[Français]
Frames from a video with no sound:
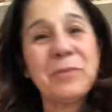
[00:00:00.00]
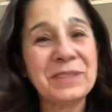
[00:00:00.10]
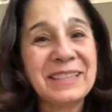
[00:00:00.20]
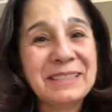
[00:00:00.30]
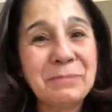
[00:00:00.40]

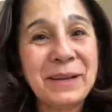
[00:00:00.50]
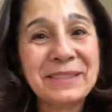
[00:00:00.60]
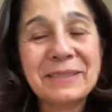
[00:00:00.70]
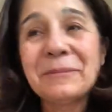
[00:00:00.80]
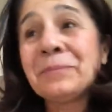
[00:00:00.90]
comment ça se
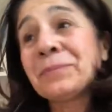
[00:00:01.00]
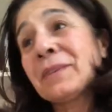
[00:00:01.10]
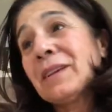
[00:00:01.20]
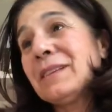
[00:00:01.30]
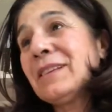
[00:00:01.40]
passe.
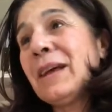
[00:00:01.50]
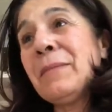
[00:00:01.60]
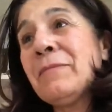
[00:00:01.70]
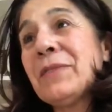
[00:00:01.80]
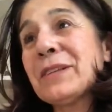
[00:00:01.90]
C'est
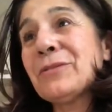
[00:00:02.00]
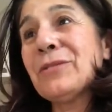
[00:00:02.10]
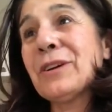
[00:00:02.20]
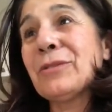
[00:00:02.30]
la même façon